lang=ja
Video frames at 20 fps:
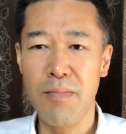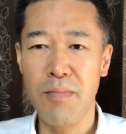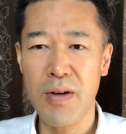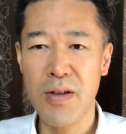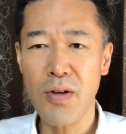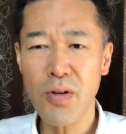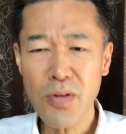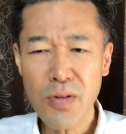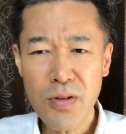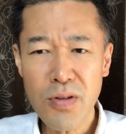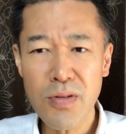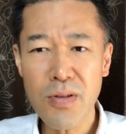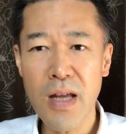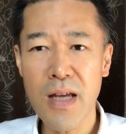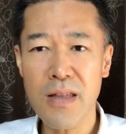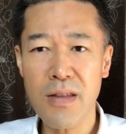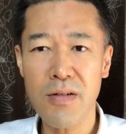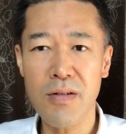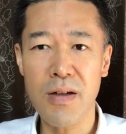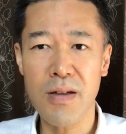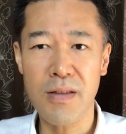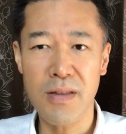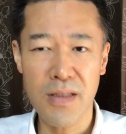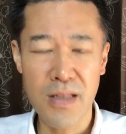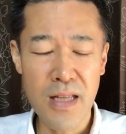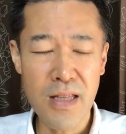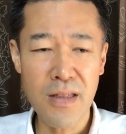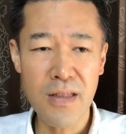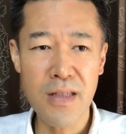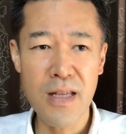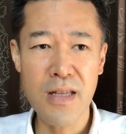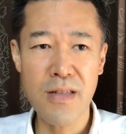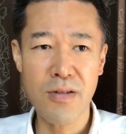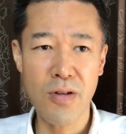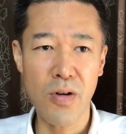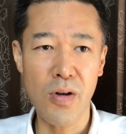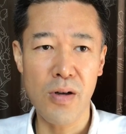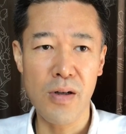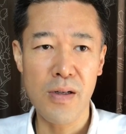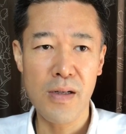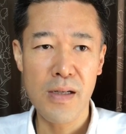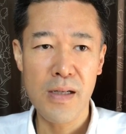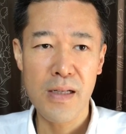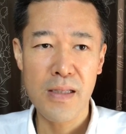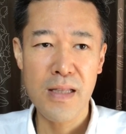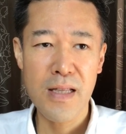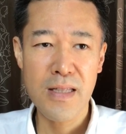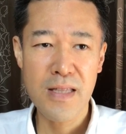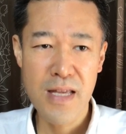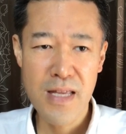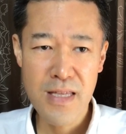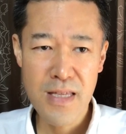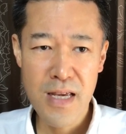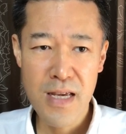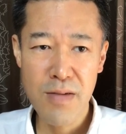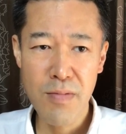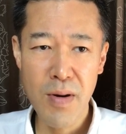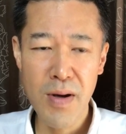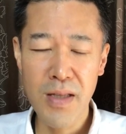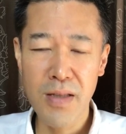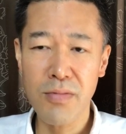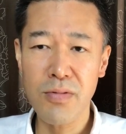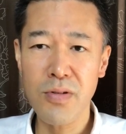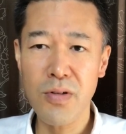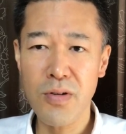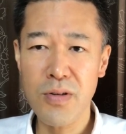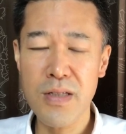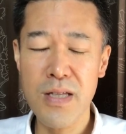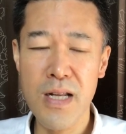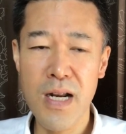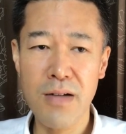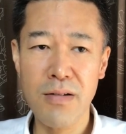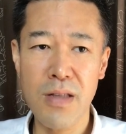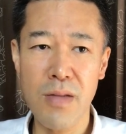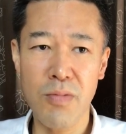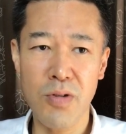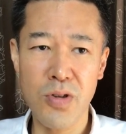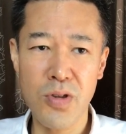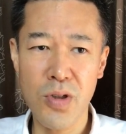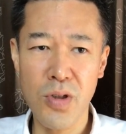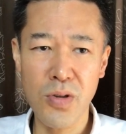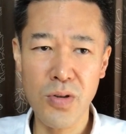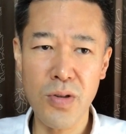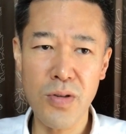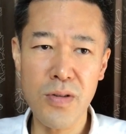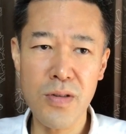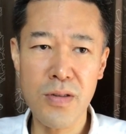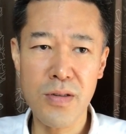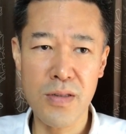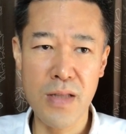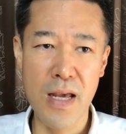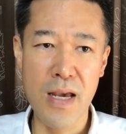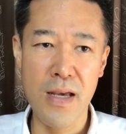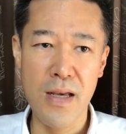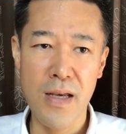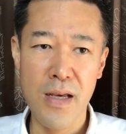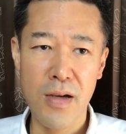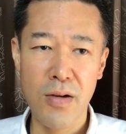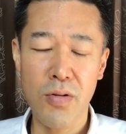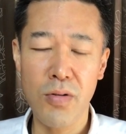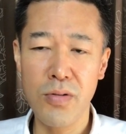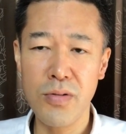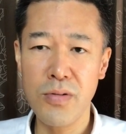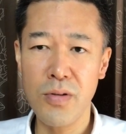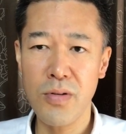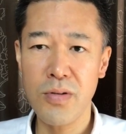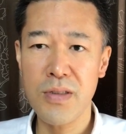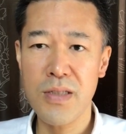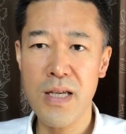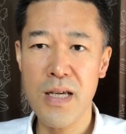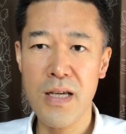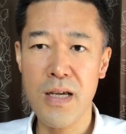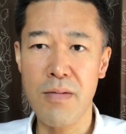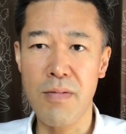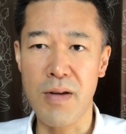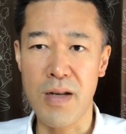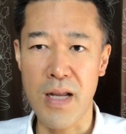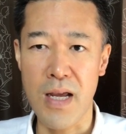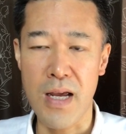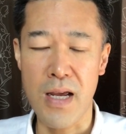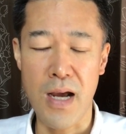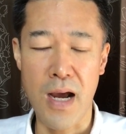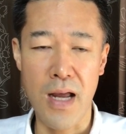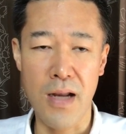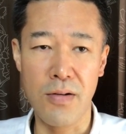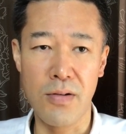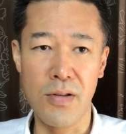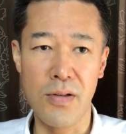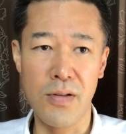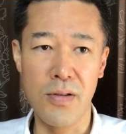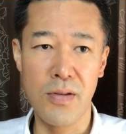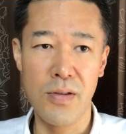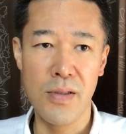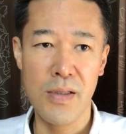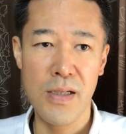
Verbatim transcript: まあ、40代っていうのは全然そので全然今まで運動してなくてもちょっとずつねこう運動していけばねあの